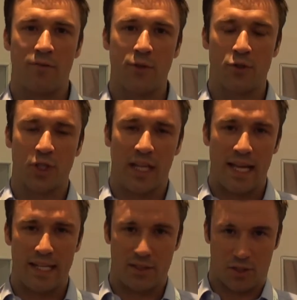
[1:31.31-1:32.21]
Future
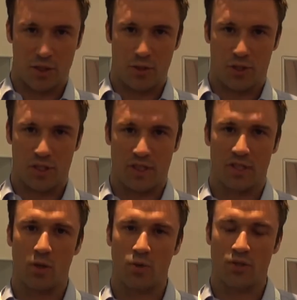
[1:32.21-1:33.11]
Lighting Solutions
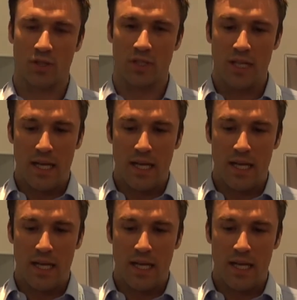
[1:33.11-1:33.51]
的公司。